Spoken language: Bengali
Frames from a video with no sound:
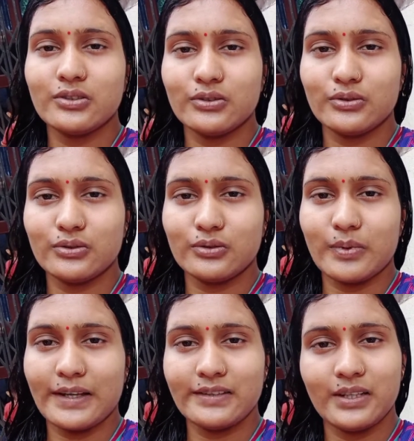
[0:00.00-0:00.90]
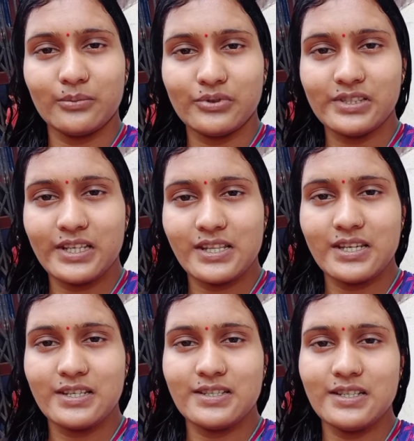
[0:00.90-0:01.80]
তো ভাতটা বসিয়ে
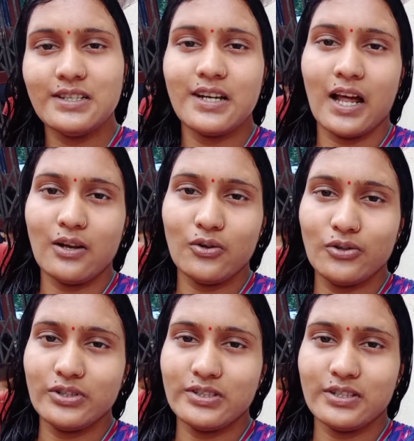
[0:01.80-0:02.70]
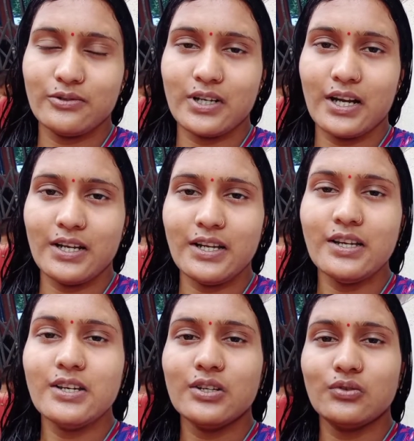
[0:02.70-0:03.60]
দিয়েছি ডালও হচ্ছে উনানে
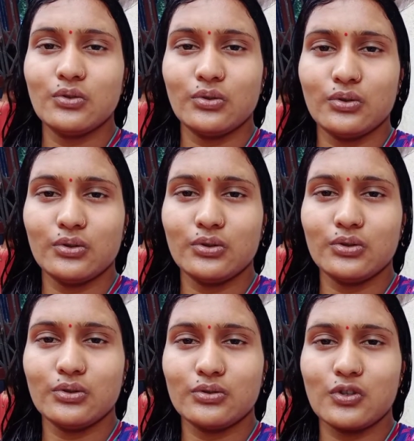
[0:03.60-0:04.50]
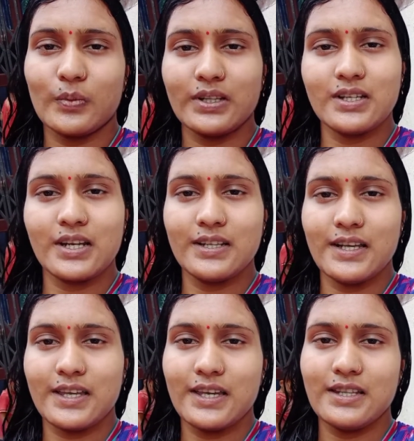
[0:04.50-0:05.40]
তো তোমাদেরকে
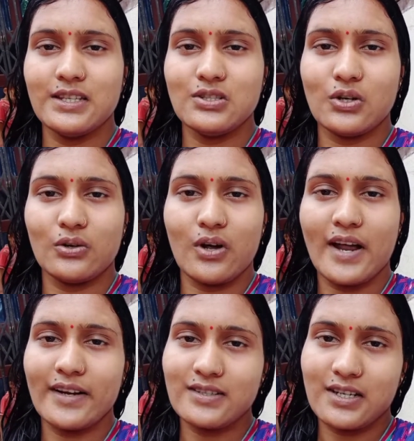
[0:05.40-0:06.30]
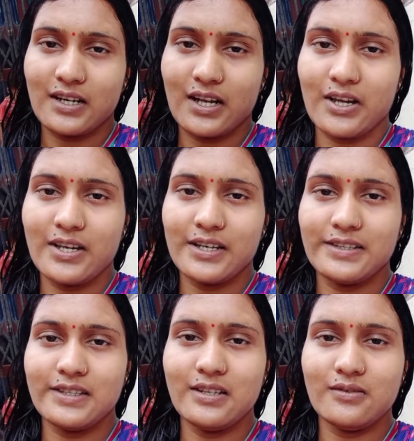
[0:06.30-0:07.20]
দেখিয়ে দিই চলো আনাজ কাটা হয়ে
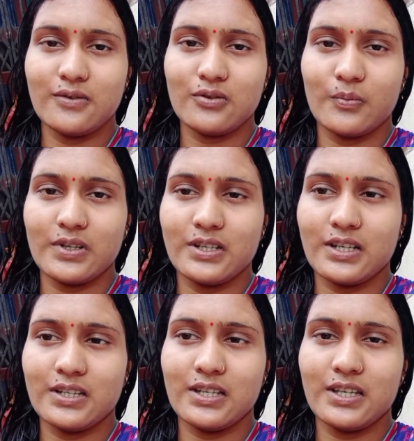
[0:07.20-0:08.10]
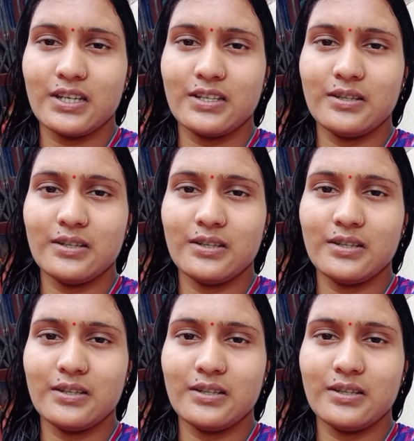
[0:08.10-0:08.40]
গেছে তো তোমাদেরকে দেখিয়ে